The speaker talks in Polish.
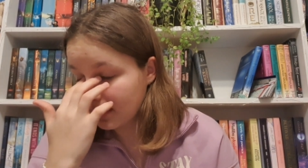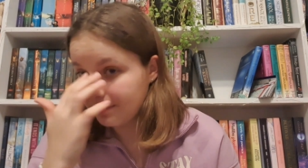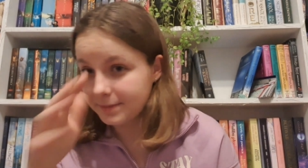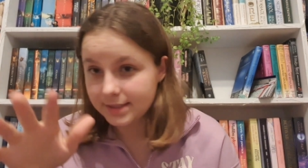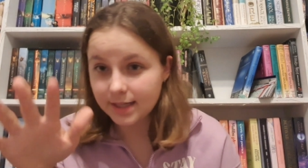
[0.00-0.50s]

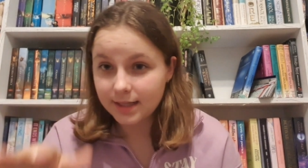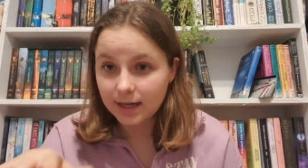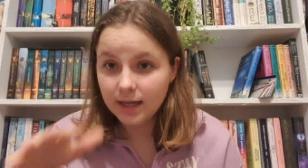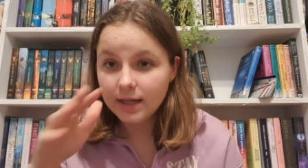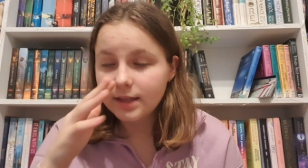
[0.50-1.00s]

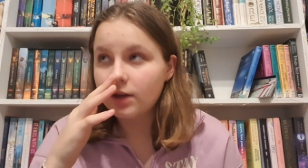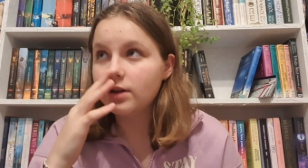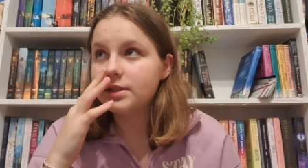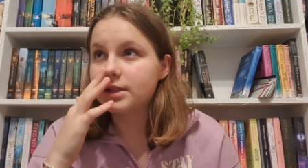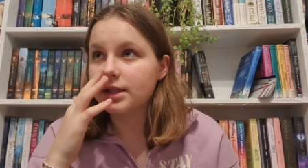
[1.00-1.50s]
napisana. Tego
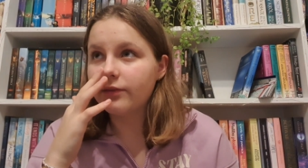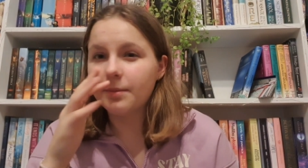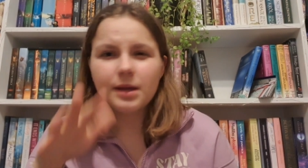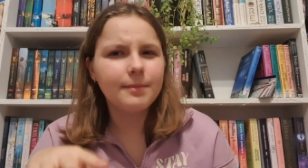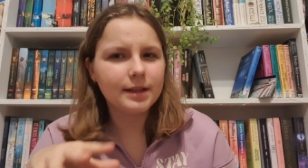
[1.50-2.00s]
jeszcze nie
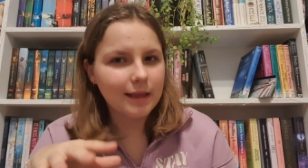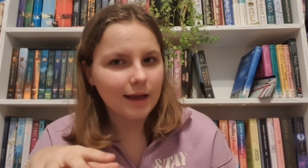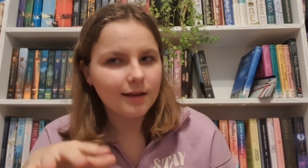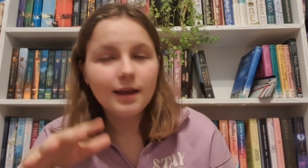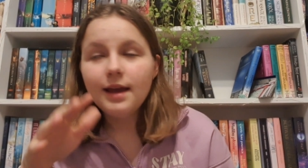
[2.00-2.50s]
wiem, chyba tak,